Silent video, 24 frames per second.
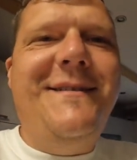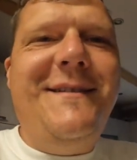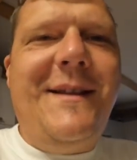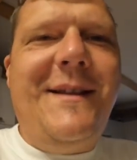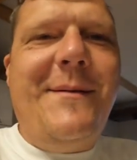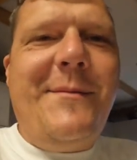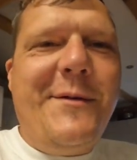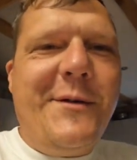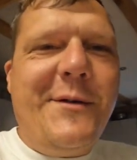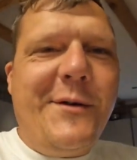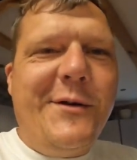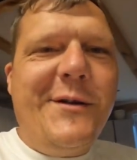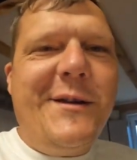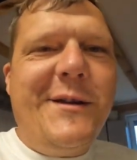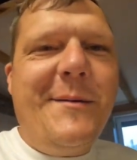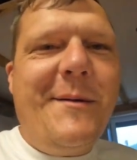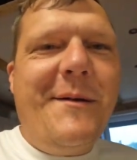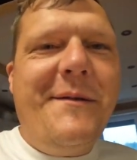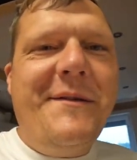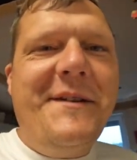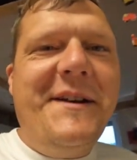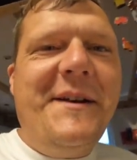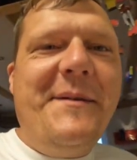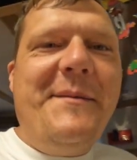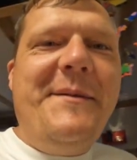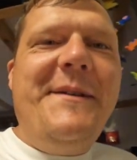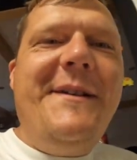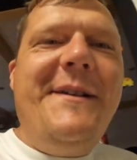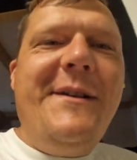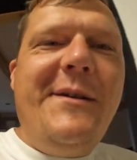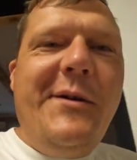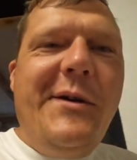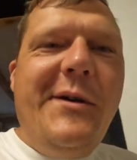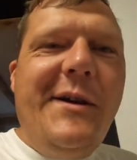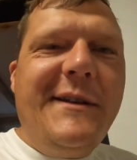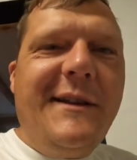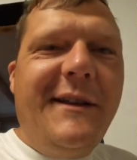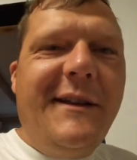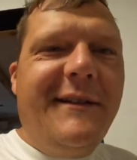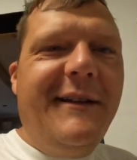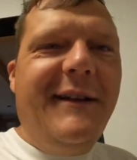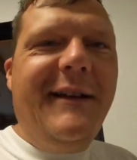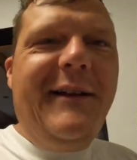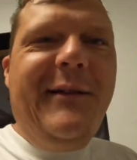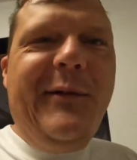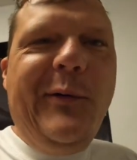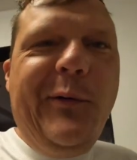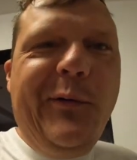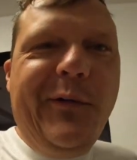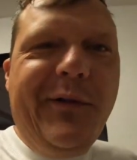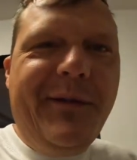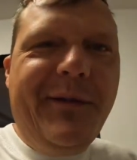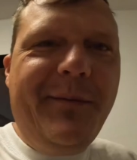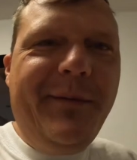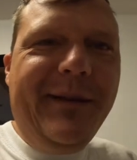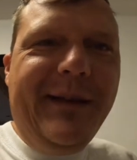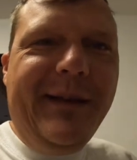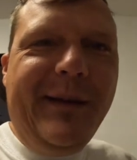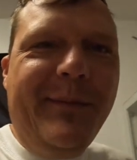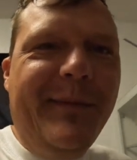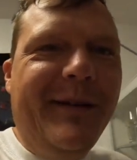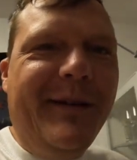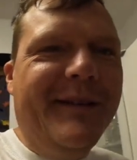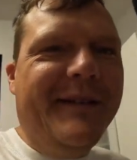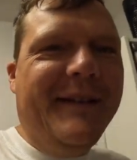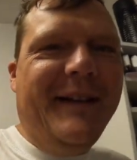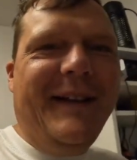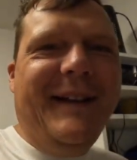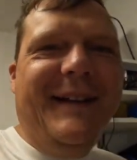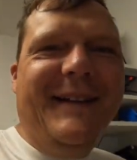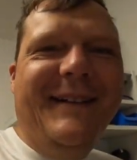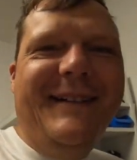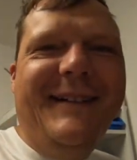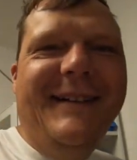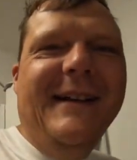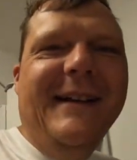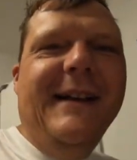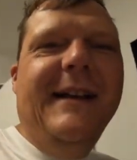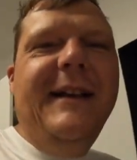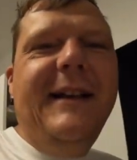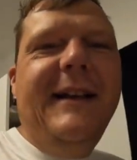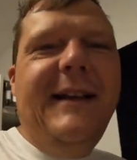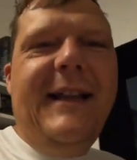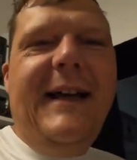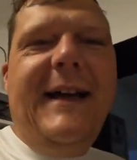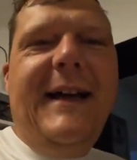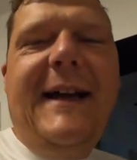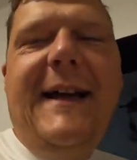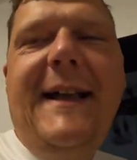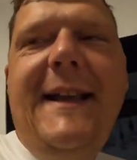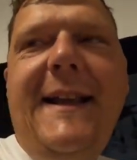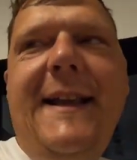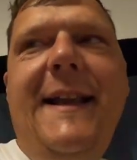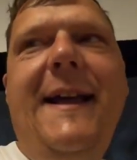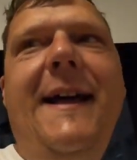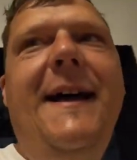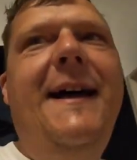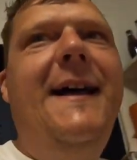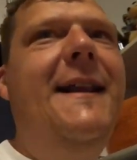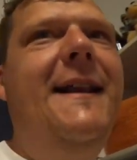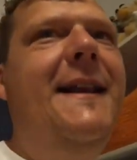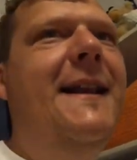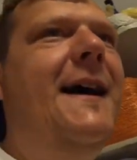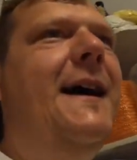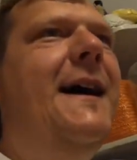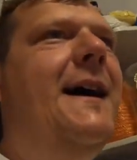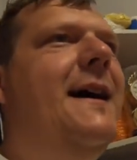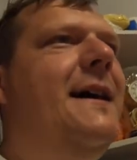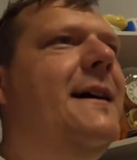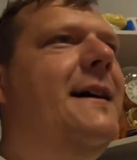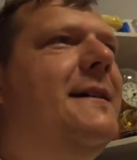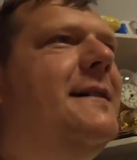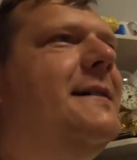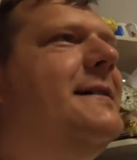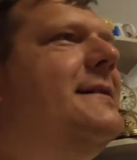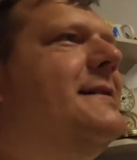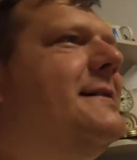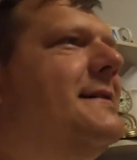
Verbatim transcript: Nehme ich euch aber wieder mit. Ihr hört, es geht los mit dem Gesang. La la la.